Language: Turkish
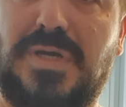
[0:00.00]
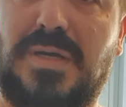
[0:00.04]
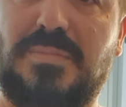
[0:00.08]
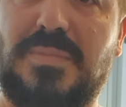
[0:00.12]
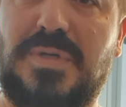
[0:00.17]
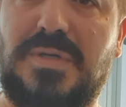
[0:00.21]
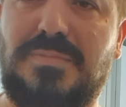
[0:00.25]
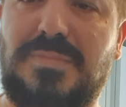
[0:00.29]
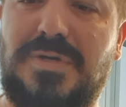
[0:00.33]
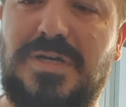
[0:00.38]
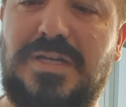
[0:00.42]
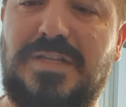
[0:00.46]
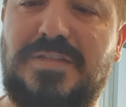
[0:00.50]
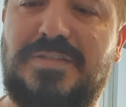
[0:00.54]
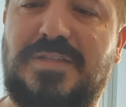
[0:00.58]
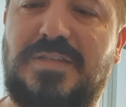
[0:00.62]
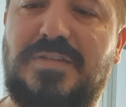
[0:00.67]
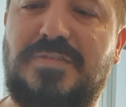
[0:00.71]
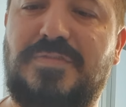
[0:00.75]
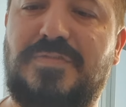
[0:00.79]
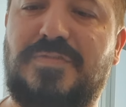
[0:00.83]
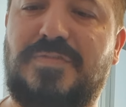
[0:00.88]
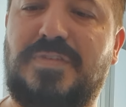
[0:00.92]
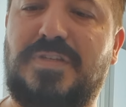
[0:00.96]
ama
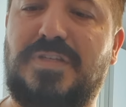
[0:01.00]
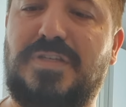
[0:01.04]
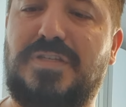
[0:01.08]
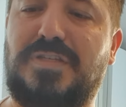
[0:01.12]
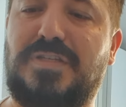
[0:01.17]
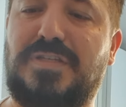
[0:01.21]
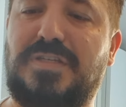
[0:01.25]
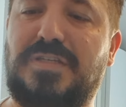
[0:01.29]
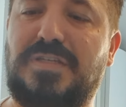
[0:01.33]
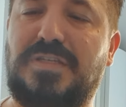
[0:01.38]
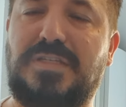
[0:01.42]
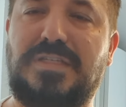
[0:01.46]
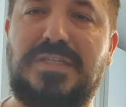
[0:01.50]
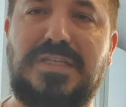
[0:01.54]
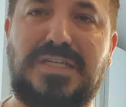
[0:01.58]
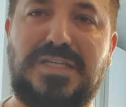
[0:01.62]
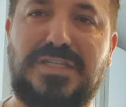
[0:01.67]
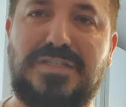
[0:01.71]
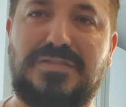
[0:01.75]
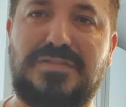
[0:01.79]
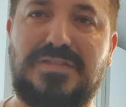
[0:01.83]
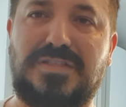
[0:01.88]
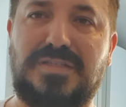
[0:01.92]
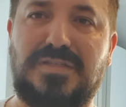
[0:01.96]
maalesef e,
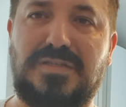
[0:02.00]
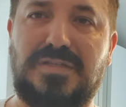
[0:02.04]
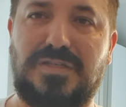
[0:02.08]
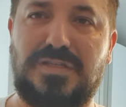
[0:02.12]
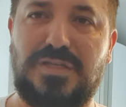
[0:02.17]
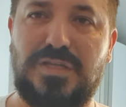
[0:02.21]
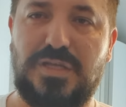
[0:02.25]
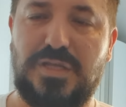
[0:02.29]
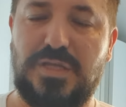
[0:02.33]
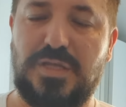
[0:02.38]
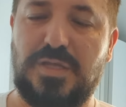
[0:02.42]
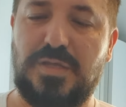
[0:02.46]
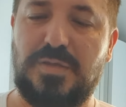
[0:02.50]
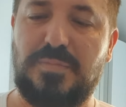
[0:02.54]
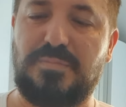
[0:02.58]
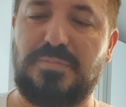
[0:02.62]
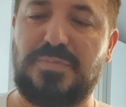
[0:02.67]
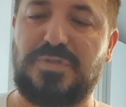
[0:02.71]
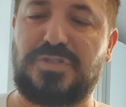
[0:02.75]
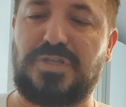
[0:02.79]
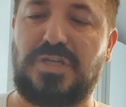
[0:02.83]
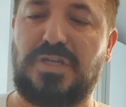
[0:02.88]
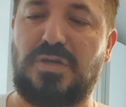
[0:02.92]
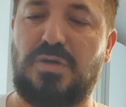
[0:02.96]
gerisinde bir
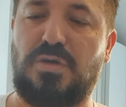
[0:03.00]
şey